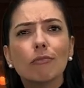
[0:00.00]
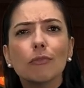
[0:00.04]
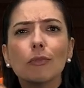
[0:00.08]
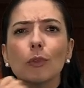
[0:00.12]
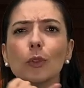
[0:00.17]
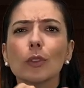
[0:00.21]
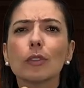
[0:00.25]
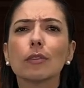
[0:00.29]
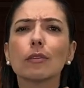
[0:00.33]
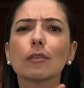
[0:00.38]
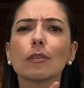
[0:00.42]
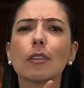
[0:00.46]

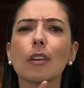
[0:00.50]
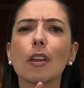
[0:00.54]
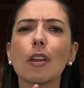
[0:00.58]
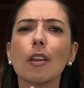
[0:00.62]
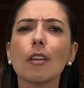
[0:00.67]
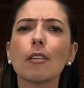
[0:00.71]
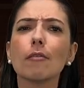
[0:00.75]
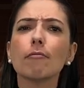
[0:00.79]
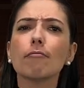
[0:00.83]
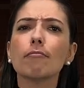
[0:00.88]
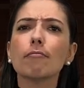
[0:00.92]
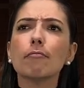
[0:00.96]
Por
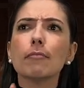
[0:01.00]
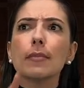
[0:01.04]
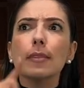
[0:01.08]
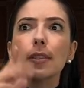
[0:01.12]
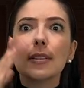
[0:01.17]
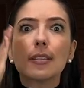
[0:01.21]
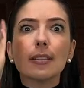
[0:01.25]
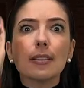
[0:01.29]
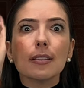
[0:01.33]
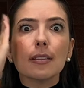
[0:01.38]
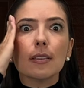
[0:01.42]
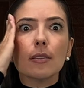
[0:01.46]
isso,
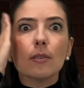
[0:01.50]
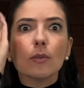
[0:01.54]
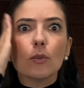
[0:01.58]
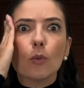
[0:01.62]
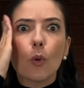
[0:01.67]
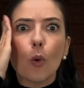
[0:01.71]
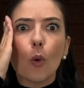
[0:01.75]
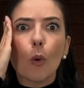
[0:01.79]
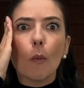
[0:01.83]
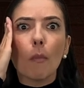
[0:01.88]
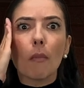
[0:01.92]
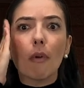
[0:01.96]
vocês
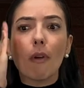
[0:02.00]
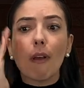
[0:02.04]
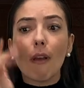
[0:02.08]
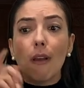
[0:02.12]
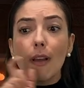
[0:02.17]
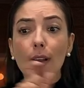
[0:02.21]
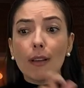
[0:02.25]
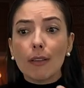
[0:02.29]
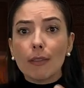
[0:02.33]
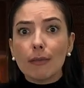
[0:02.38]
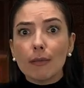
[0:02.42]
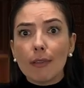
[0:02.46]

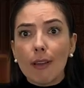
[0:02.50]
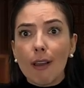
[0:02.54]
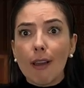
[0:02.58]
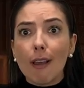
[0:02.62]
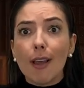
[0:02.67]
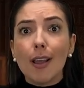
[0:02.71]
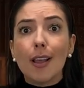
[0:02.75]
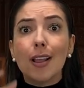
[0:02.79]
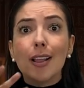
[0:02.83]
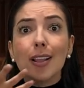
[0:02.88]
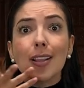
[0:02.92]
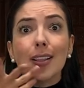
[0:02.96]
precisam
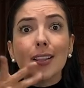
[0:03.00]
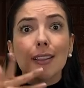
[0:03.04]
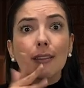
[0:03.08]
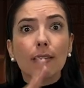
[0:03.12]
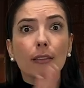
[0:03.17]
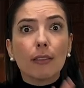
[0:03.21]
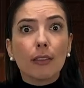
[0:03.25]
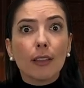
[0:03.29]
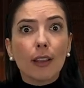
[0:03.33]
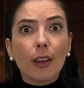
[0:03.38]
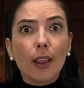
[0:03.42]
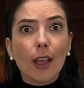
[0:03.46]

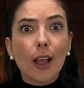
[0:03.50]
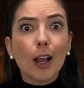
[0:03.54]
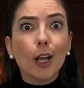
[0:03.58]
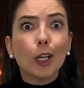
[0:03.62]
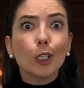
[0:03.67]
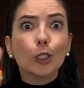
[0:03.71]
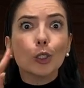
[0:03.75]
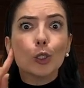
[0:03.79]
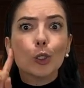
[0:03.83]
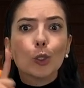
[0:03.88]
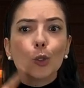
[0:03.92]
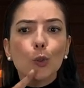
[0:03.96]
saber
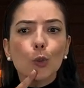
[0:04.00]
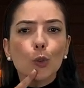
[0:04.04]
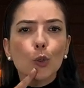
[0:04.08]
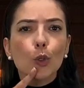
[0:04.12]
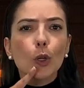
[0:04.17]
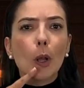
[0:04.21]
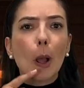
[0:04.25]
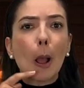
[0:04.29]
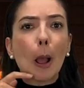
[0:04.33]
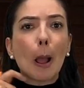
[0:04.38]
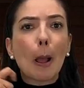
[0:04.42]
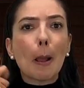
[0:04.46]
que
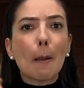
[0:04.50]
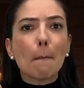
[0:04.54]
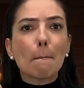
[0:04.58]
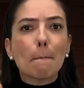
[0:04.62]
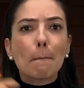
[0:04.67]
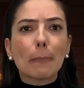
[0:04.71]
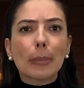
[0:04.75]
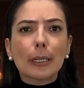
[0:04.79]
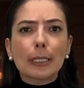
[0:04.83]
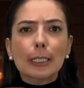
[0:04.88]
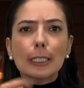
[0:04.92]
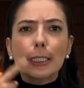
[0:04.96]
as
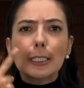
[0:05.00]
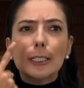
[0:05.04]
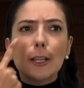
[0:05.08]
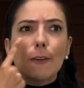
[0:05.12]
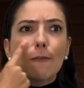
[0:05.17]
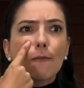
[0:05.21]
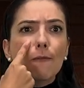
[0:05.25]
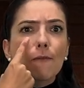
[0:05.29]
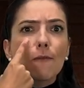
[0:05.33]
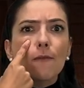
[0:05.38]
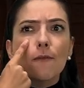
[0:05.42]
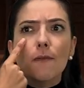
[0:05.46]
crianças
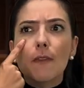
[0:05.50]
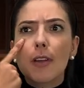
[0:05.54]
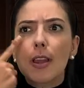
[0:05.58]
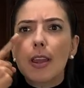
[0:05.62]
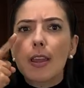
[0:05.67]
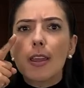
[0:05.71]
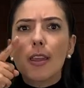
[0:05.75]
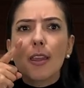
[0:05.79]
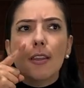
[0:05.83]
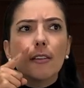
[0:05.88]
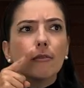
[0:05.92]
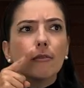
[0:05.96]
surdas